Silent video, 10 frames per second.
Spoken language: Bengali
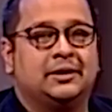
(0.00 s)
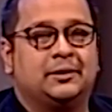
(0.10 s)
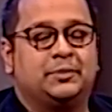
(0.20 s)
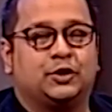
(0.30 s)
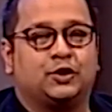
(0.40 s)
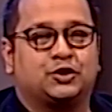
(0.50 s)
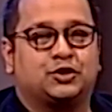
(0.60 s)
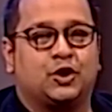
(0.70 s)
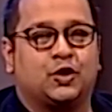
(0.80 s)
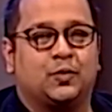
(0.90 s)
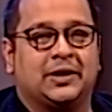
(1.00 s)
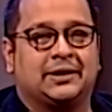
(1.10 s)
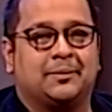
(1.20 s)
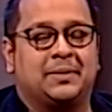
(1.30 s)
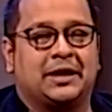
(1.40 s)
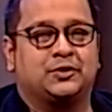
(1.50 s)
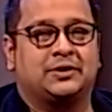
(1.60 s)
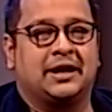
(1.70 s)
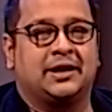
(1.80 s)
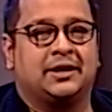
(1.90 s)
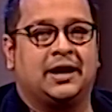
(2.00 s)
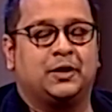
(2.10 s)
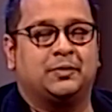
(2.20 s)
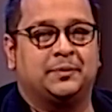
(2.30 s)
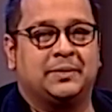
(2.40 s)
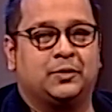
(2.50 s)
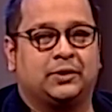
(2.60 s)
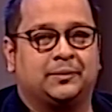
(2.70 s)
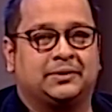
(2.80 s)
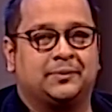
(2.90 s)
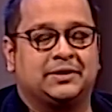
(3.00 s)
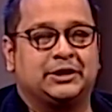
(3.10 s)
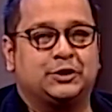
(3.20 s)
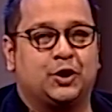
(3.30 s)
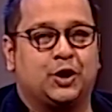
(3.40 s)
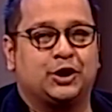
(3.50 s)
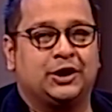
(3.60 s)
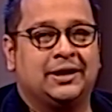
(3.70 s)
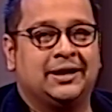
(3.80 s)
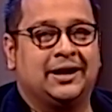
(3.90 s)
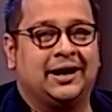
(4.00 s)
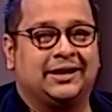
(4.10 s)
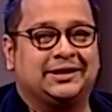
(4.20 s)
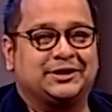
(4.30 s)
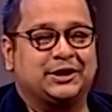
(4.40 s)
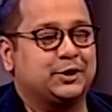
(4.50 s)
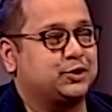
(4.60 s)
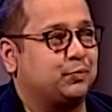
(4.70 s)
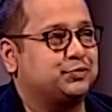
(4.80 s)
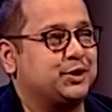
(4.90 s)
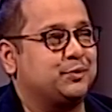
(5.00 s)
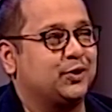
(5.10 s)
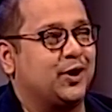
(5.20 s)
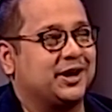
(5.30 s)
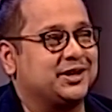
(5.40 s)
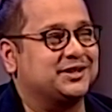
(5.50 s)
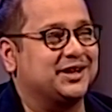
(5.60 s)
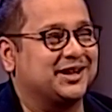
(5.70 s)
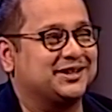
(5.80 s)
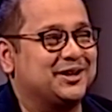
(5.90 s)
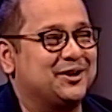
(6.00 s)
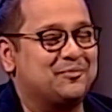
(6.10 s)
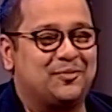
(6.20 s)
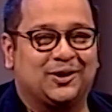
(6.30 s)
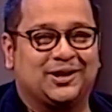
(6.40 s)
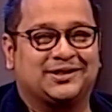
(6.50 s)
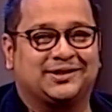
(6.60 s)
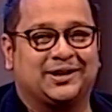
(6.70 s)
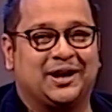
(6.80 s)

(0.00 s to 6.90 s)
প্রিয় দর্শক ওয়েলকাম ব্যাক টু ক্যারিয়ার গাইড উইথ মি গোলাম সামদানি ডন দেশের সবচেয়ে বড় আর্কিটেক্ট পলাশ স্যার